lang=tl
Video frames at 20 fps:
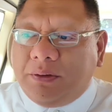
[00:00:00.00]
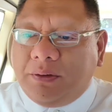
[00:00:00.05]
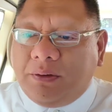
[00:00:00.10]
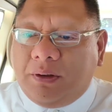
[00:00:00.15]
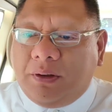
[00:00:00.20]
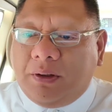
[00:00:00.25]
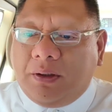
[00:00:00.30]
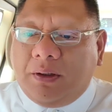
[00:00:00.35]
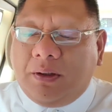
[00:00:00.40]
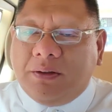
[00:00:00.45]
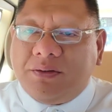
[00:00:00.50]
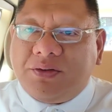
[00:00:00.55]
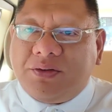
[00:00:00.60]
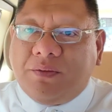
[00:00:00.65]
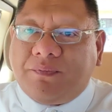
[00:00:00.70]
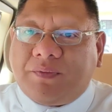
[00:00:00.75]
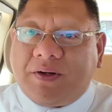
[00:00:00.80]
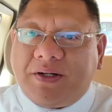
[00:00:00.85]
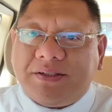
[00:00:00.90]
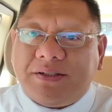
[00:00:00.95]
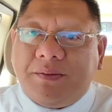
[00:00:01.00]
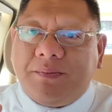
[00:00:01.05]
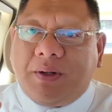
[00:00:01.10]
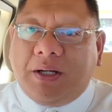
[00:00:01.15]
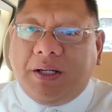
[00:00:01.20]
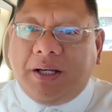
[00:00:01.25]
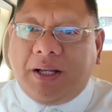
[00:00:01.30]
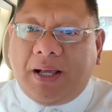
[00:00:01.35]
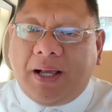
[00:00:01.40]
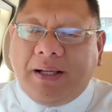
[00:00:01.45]
uh, so far sa
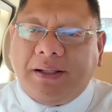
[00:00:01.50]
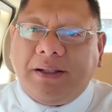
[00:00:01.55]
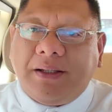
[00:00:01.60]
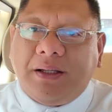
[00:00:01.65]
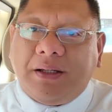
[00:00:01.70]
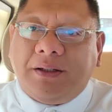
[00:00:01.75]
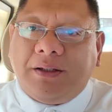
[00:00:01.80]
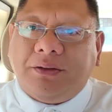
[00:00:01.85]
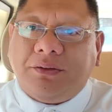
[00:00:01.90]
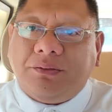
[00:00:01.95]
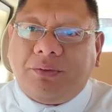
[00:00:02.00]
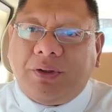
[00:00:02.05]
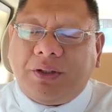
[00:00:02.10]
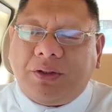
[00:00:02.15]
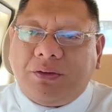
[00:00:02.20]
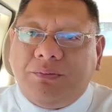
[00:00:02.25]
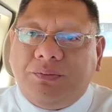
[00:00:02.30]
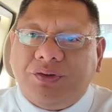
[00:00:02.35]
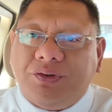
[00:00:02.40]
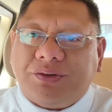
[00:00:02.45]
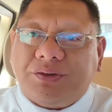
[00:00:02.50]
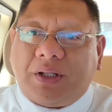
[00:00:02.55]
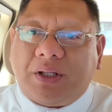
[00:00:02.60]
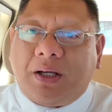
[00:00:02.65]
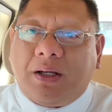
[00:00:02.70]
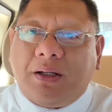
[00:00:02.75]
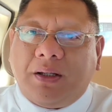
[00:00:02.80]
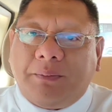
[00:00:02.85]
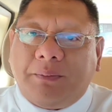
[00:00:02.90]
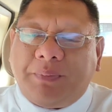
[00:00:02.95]
mga naaging earthquake, kumusta
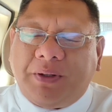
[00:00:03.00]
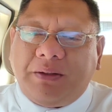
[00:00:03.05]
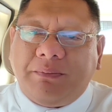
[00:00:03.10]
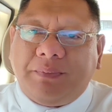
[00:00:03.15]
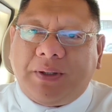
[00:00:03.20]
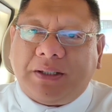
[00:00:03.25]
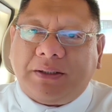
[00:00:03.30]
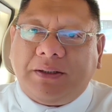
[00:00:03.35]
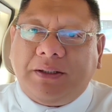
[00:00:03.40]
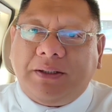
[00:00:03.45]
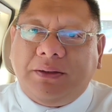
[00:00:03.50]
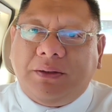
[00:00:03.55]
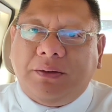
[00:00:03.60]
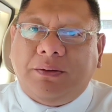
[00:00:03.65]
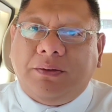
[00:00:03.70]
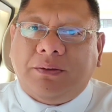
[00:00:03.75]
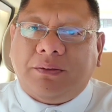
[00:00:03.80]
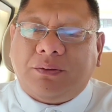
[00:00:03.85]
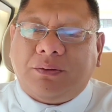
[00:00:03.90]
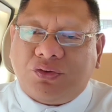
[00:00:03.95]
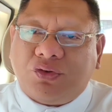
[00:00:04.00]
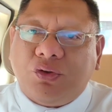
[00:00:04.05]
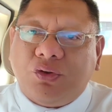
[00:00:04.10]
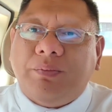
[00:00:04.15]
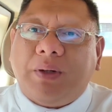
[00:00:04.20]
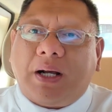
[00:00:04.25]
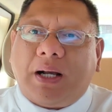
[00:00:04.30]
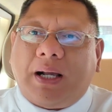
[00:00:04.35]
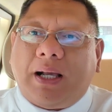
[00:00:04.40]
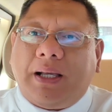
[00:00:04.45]
ang feedback nito, kusog
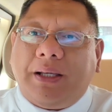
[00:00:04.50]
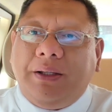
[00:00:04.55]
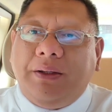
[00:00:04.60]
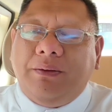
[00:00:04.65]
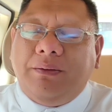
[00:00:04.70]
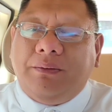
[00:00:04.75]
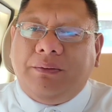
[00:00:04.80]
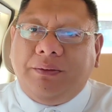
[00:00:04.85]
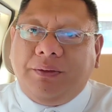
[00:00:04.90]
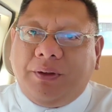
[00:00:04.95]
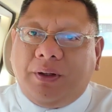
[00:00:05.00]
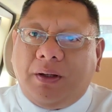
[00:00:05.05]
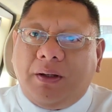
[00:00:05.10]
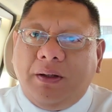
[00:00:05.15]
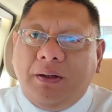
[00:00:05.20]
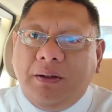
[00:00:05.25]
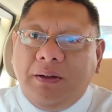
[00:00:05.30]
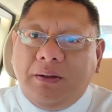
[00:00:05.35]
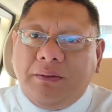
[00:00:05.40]
ba kaayo unya.